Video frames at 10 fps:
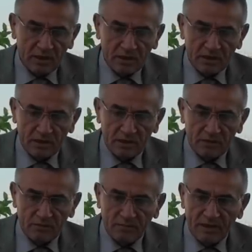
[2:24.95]
E,
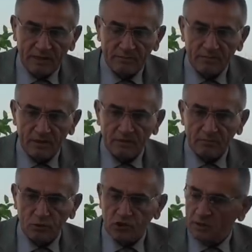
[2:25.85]
ve
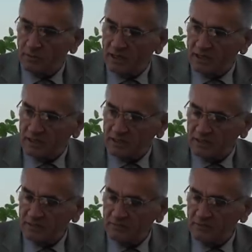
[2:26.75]
bu çabalarla
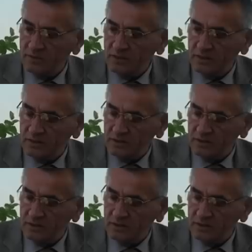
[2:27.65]
da e,